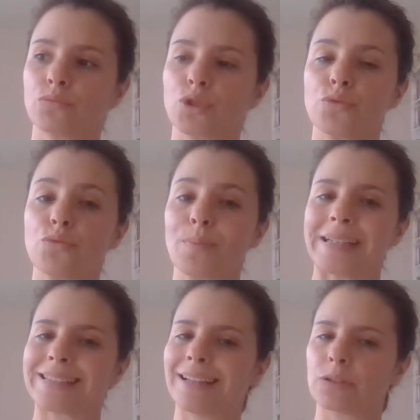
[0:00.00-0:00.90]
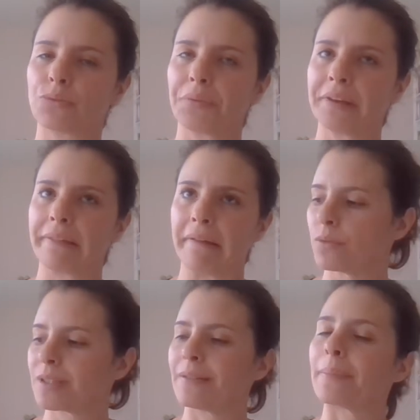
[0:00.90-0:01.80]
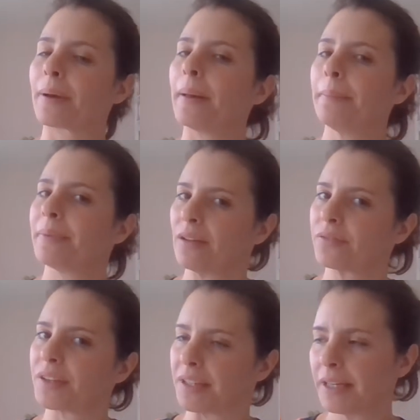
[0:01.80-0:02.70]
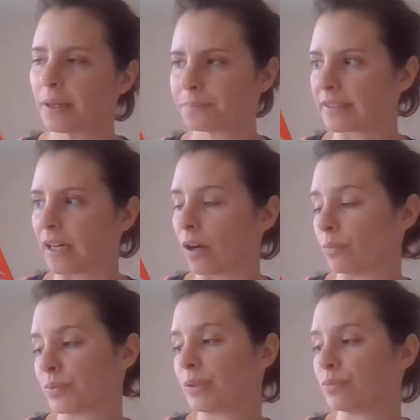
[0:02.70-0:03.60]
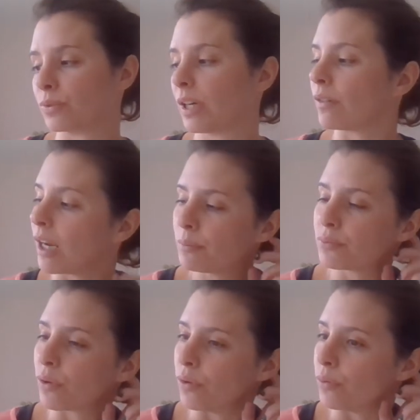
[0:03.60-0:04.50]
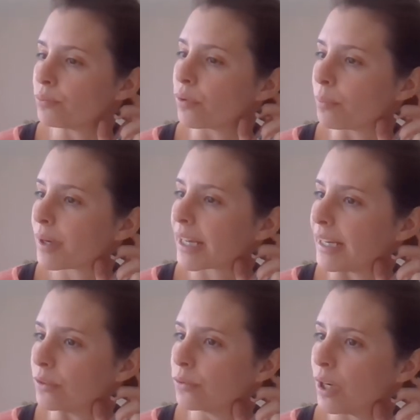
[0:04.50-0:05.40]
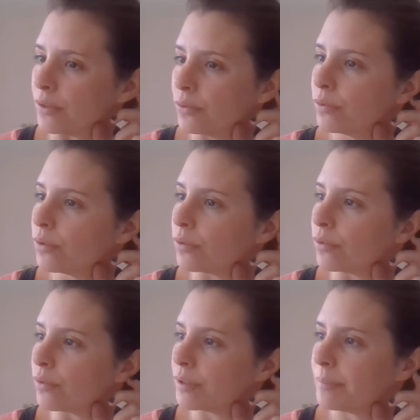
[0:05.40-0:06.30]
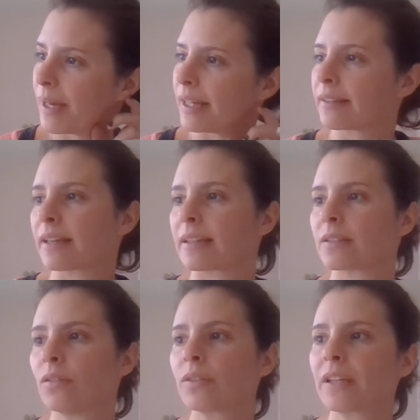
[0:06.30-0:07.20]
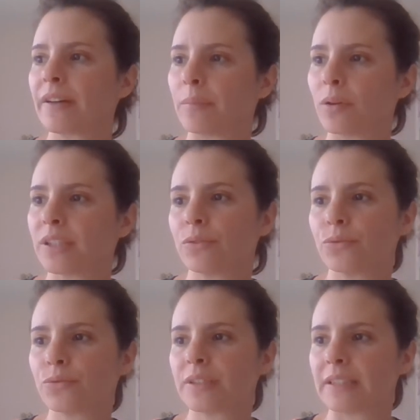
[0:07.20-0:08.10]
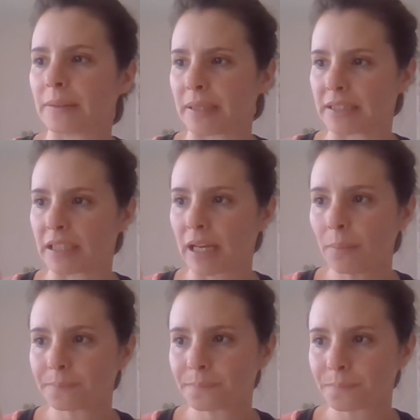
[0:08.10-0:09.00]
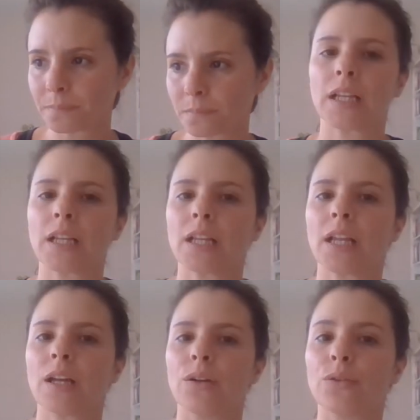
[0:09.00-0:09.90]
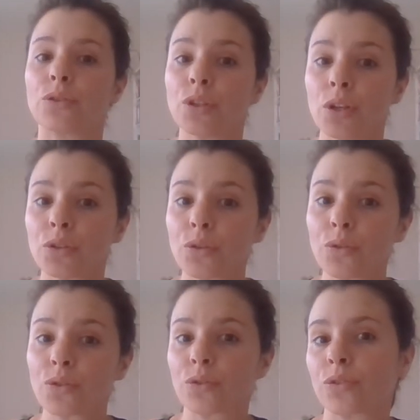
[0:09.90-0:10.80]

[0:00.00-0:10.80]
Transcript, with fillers: je vous passe la suite, hein. ça va quand même bien finir. C'est un petit bouquin voilà, pour, euh, pour pré-ado, ado, euh, hyper intéressant, qui va aborder du coup ces thématiques-là. Le seul truc